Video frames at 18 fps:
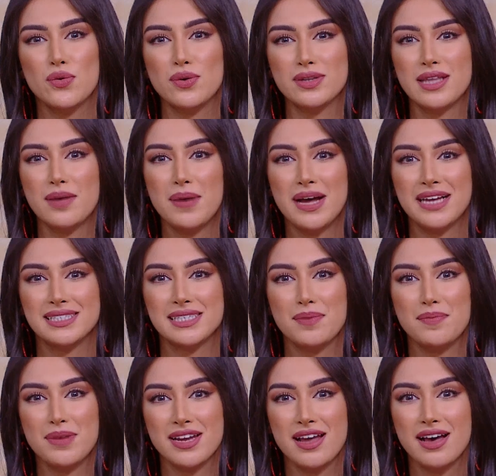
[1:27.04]
وطبعا
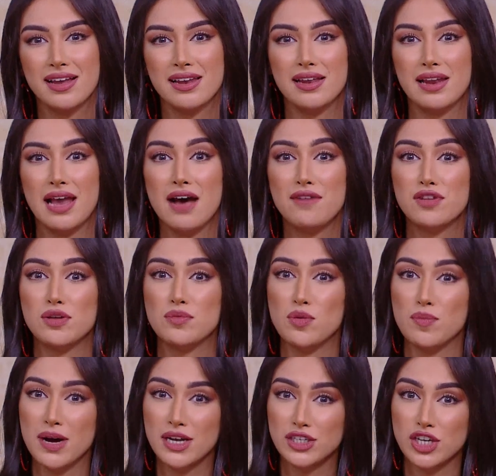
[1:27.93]
تم نقل الحفل
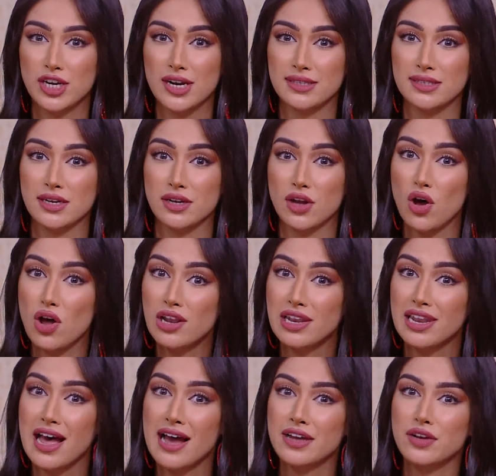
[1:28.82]
مباشره
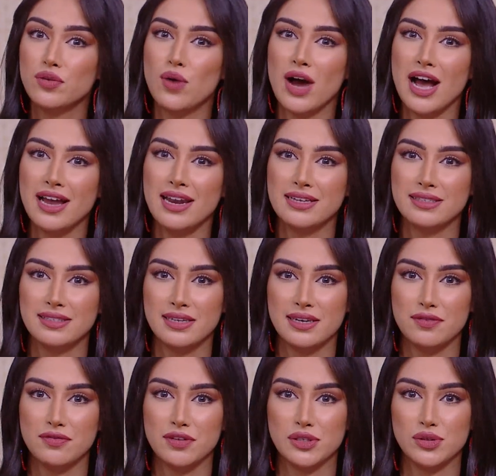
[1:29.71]
اونلاين وعلى
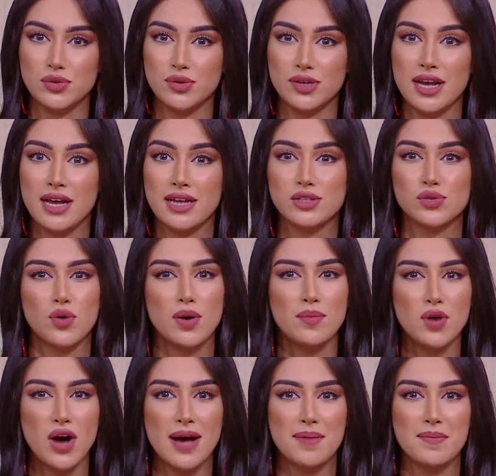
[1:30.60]
التلفزيونات
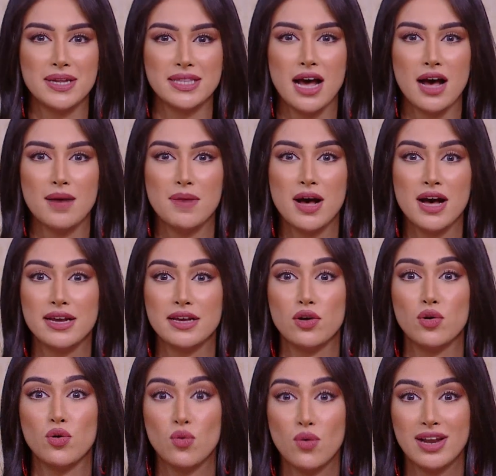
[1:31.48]
ومحمد
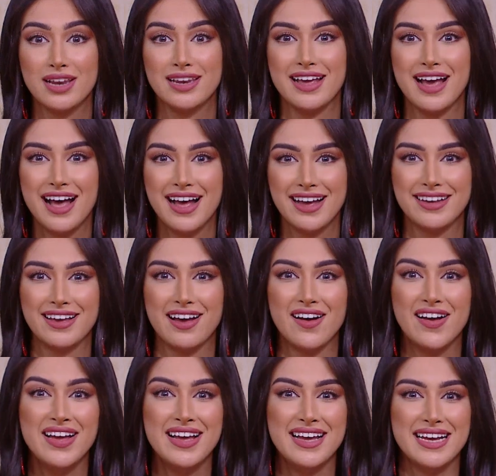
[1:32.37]
حمائي هو اللي احيا
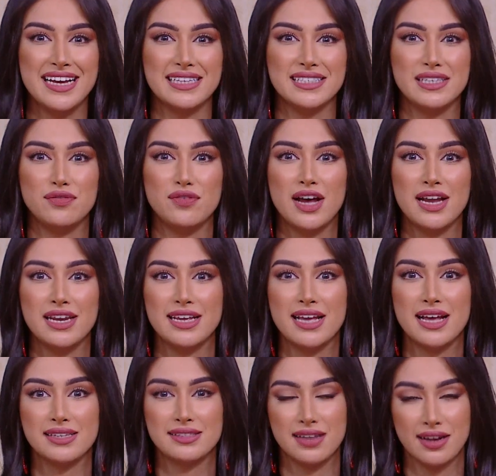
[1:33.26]

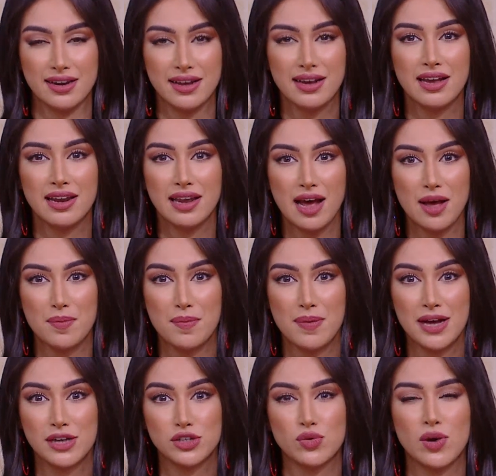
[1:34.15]
احتفاليات طريق
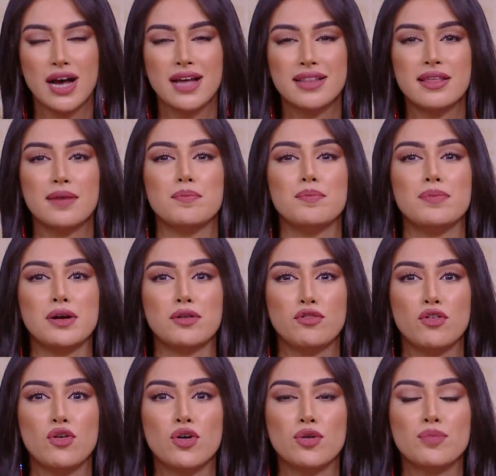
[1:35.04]
القباش وقدم
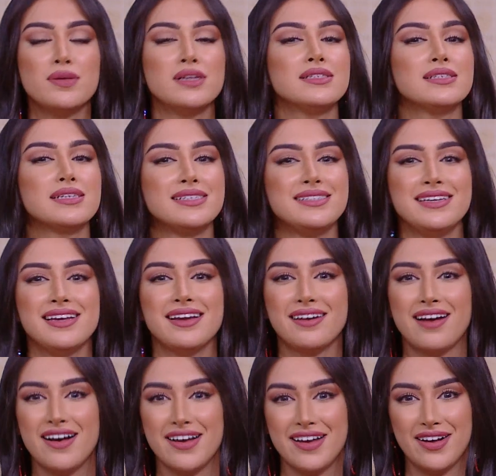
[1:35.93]
بيرفورمانس
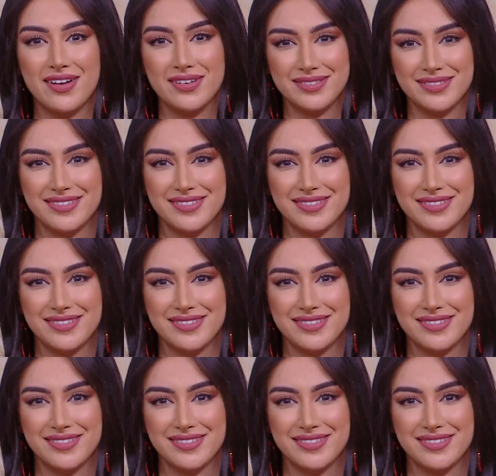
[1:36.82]
كثير رائعه